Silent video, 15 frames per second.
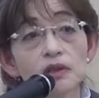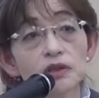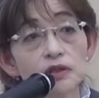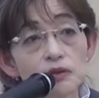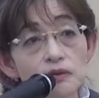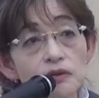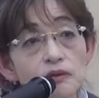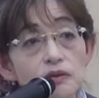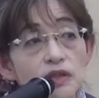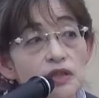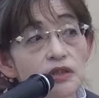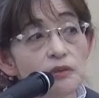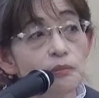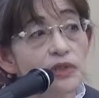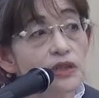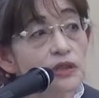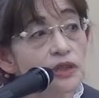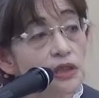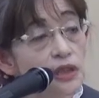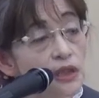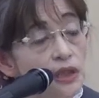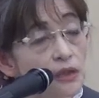ちょっと説明し
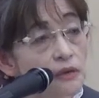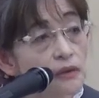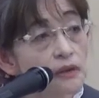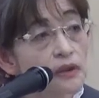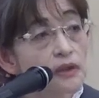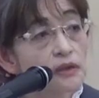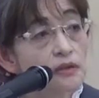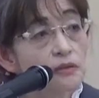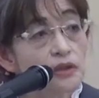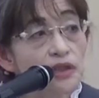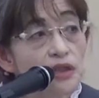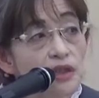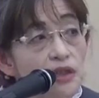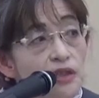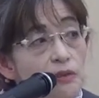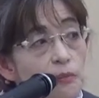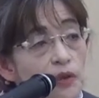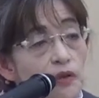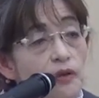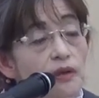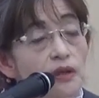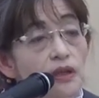てあげるそれだけで
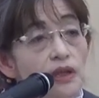も、